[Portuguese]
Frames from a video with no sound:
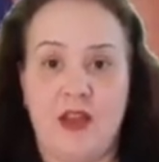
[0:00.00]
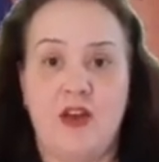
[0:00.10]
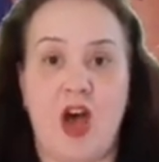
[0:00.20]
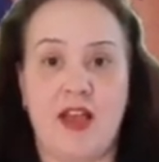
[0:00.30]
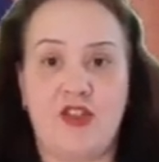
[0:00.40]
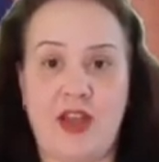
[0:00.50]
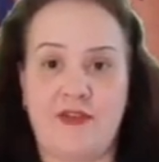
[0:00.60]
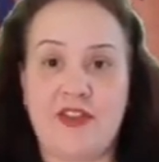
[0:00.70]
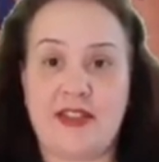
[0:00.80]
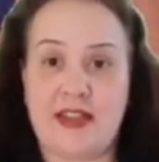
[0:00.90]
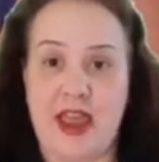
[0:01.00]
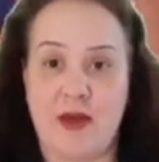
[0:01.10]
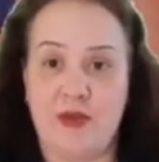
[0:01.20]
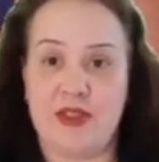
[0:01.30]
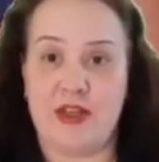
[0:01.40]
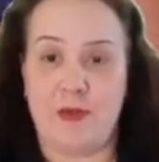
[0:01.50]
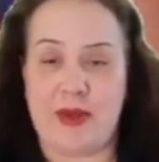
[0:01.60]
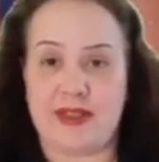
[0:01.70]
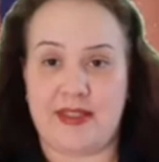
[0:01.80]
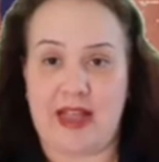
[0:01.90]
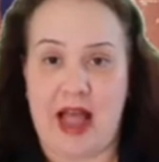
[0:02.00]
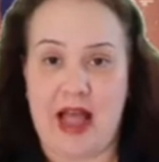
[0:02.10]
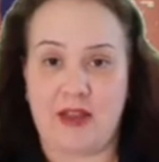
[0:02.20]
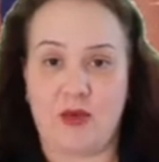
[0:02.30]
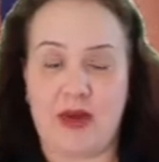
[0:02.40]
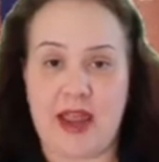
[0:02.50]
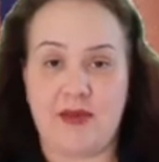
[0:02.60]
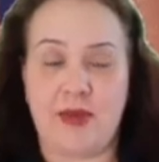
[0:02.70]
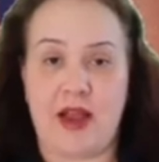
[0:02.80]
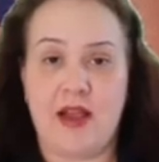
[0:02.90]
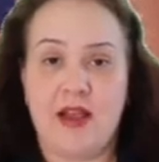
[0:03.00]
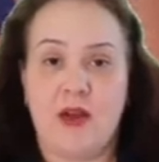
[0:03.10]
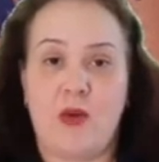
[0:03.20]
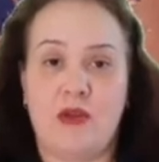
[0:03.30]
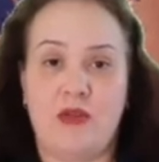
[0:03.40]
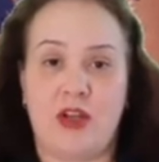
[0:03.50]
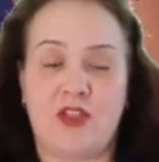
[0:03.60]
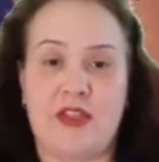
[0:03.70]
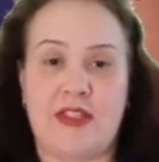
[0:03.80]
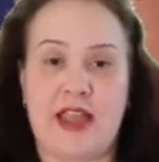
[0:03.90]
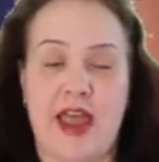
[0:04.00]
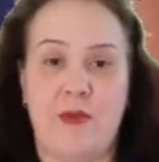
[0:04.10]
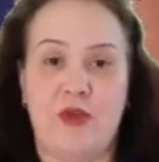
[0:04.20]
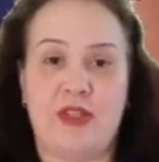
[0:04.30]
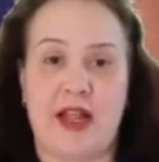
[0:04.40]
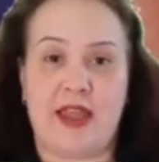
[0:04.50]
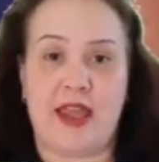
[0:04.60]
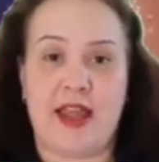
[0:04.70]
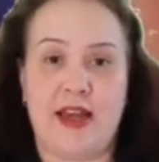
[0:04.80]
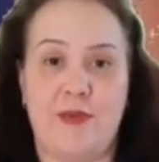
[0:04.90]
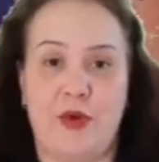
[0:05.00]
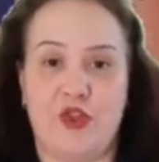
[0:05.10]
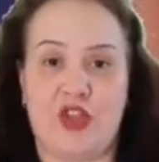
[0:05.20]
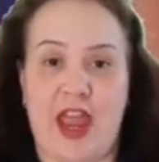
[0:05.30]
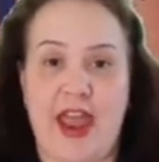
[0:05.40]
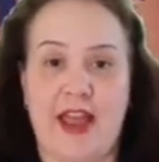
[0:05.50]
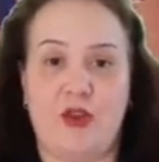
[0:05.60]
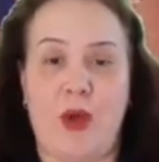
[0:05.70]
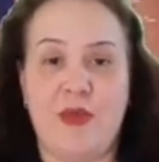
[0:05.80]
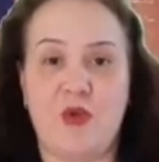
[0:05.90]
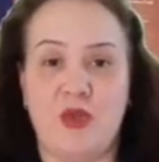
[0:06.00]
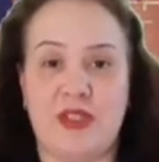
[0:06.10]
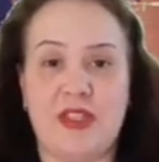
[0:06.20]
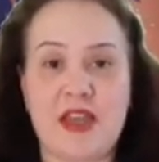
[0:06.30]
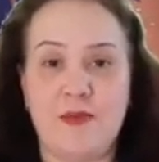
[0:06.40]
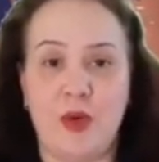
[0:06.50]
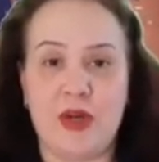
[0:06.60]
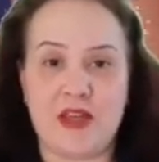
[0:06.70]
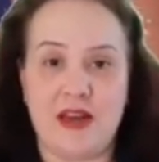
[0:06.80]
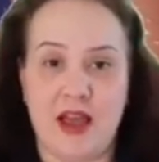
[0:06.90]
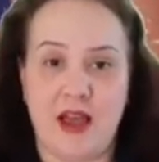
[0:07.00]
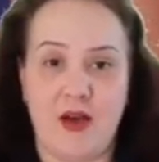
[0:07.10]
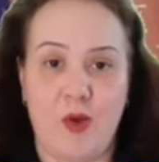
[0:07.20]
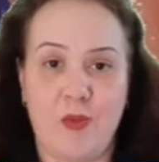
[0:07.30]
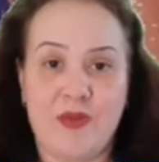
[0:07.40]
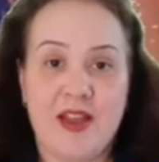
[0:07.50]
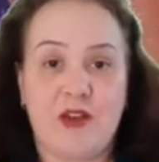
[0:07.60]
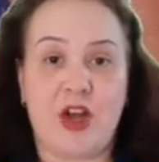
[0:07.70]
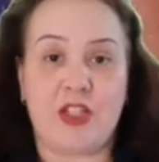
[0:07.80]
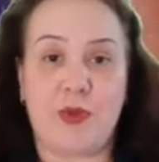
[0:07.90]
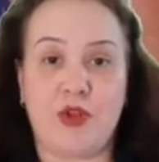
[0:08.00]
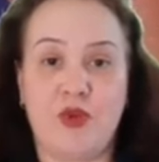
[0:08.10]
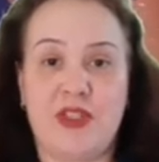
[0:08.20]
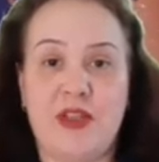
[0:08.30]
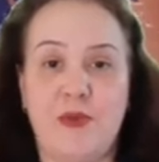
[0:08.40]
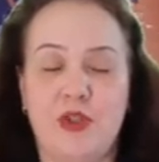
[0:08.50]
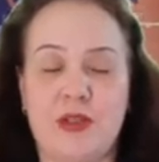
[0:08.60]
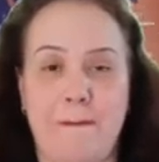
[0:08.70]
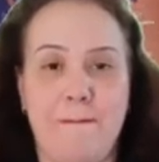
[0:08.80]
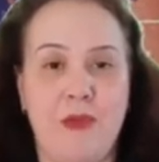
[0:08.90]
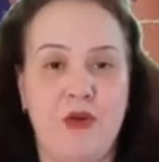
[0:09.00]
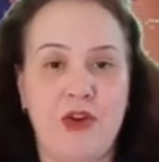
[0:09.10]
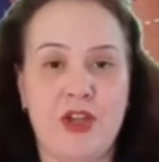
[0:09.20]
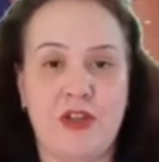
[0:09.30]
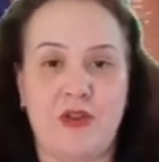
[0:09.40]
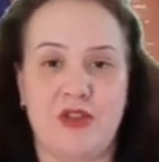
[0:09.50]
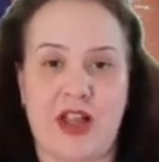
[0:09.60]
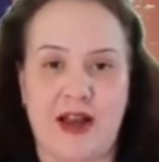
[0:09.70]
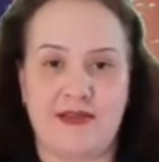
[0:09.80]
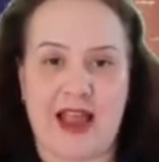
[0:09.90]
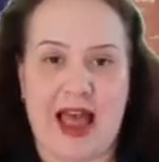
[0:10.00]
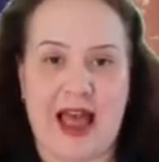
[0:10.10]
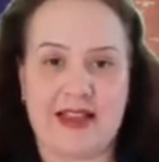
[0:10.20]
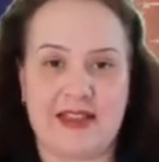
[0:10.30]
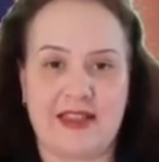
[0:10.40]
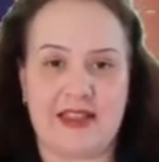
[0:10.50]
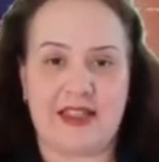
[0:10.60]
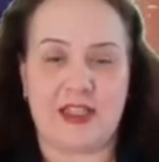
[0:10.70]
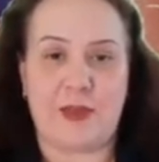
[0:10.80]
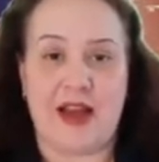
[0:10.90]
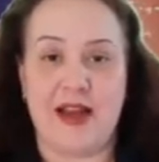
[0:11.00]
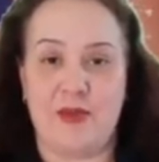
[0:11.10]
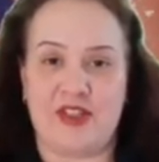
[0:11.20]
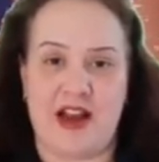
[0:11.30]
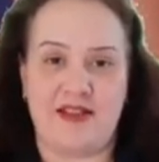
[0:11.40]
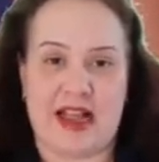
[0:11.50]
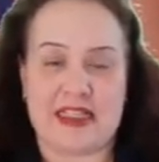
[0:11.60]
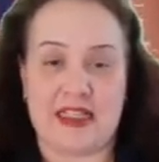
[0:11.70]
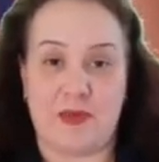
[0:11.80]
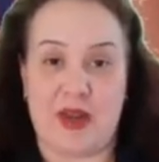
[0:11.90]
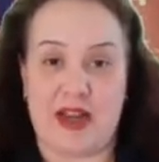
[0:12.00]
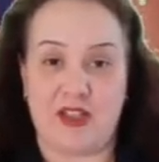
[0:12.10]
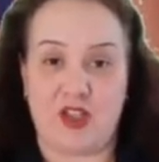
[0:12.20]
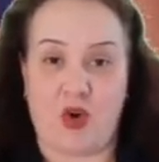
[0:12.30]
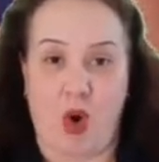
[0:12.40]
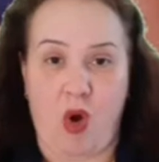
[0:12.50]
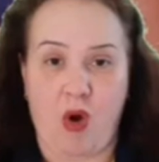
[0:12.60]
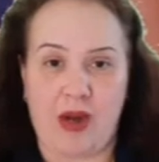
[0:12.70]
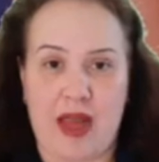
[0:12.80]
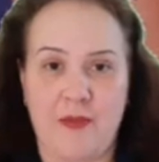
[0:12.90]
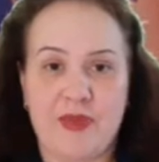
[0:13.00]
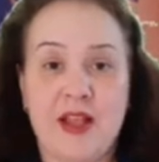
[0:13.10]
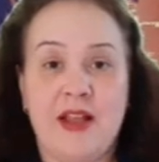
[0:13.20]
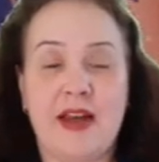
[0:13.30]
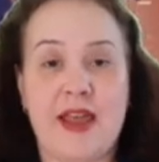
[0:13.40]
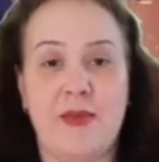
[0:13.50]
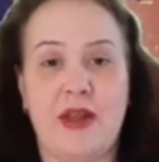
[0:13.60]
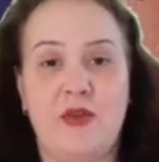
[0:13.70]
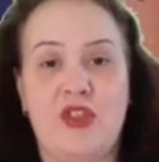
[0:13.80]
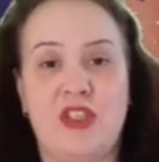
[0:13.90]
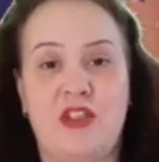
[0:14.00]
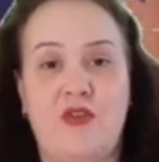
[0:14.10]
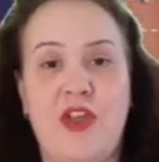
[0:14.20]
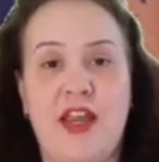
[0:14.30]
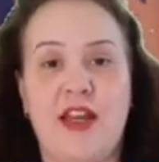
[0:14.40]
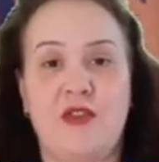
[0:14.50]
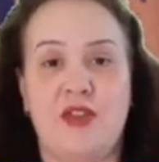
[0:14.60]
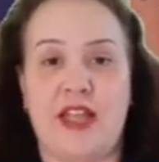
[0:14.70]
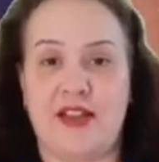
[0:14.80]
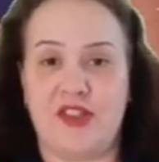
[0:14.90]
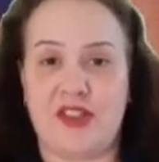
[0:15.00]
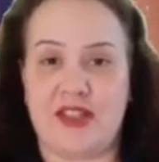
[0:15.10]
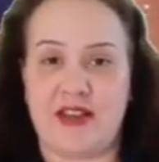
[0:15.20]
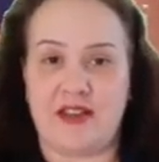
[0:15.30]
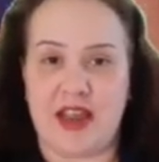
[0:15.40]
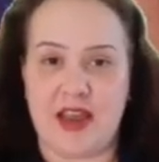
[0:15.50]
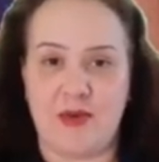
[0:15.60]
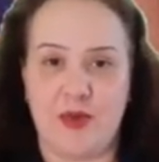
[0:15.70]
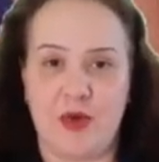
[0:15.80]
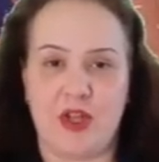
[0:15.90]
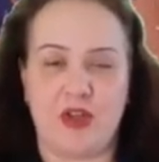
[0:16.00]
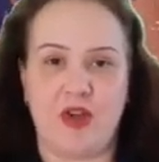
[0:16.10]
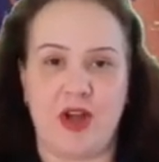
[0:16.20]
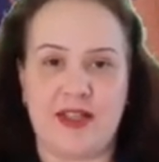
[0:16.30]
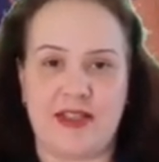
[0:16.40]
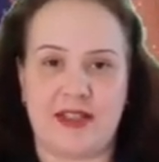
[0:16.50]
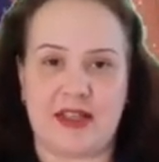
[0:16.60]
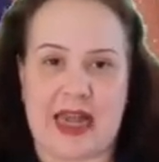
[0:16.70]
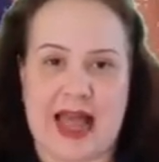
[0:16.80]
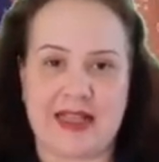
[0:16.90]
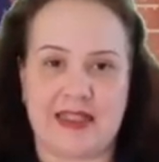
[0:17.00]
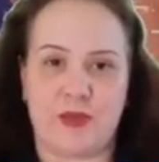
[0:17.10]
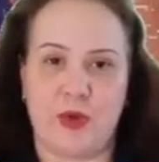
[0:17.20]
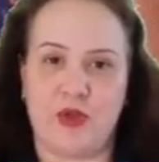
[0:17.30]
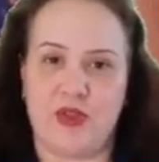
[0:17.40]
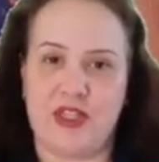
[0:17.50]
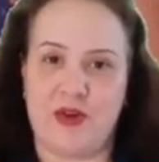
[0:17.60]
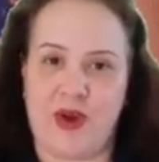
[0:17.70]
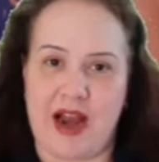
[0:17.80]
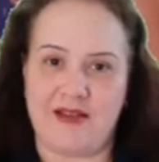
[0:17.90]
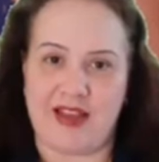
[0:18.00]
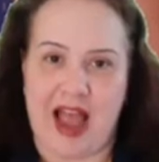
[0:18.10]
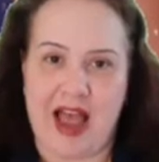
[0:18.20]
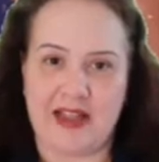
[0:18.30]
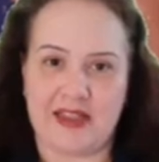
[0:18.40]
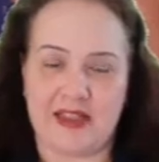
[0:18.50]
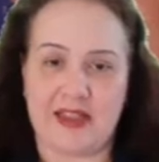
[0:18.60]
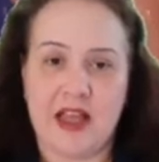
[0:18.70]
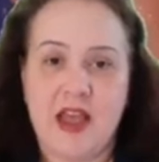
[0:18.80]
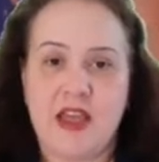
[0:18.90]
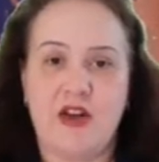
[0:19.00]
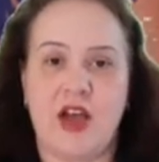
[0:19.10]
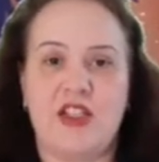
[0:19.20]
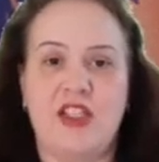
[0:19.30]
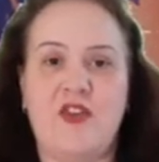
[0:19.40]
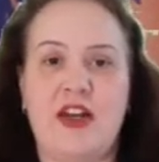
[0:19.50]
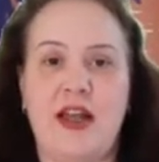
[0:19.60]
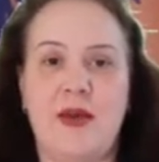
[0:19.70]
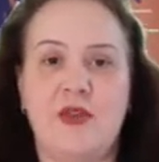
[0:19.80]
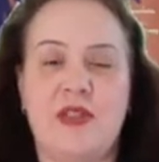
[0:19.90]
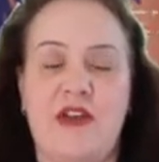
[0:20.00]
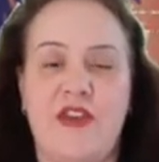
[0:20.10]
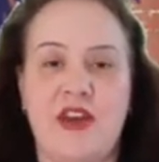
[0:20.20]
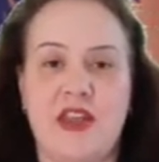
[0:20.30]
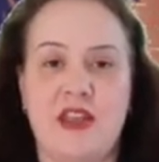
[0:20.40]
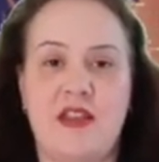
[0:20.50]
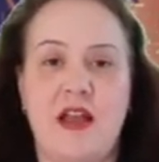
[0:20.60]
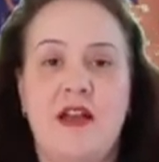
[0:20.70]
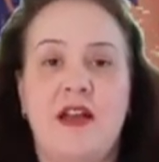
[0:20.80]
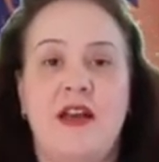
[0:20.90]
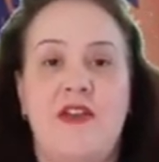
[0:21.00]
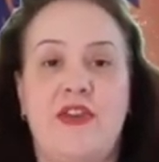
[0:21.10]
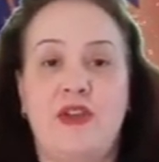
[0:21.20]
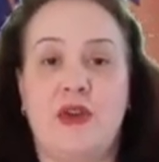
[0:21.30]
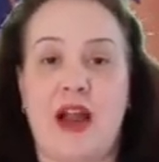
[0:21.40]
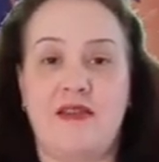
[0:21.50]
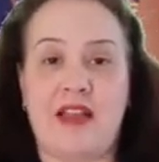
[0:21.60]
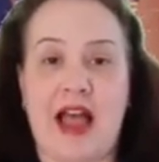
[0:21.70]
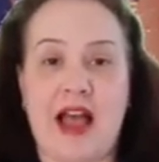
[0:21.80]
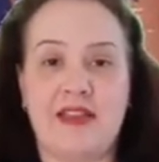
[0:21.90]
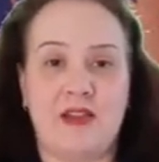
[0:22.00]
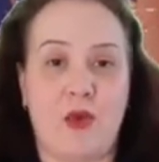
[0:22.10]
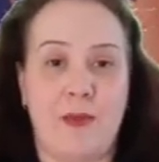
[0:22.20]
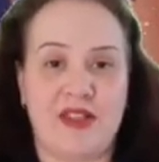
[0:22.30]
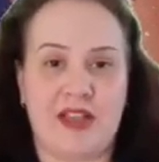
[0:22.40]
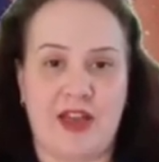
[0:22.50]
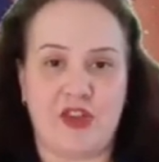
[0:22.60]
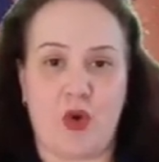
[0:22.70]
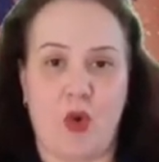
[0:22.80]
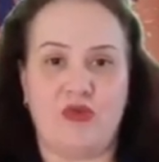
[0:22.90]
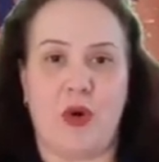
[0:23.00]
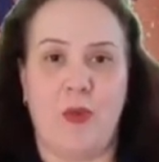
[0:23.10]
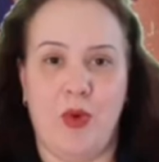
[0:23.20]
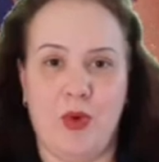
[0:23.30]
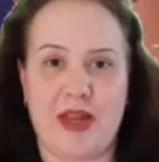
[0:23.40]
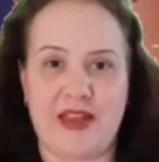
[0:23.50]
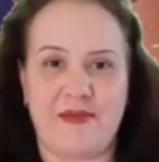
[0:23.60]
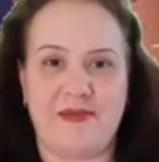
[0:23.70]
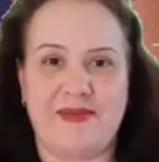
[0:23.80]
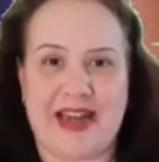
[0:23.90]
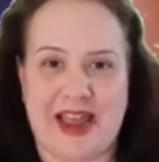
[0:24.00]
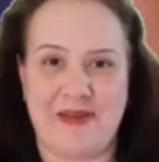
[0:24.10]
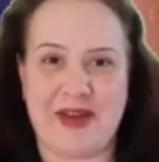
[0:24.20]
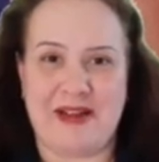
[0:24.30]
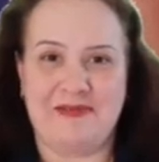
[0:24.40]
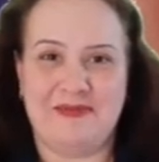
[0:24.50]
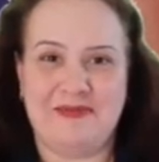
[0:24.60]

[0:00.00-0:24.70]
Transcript: Nós já fizemos ano passado, lembra? Quando nós fizemos aquele projeto Amigo Sim, Bullying Não. Nós produzimos muitos cartazes, espalhamos cartazes pela escola. Lembra no desfile do 7 de setembro que todas as classes produziram cartazes e nós desfilamos na avenida levando cartazes com a mensagem contra o bullying? Lembra?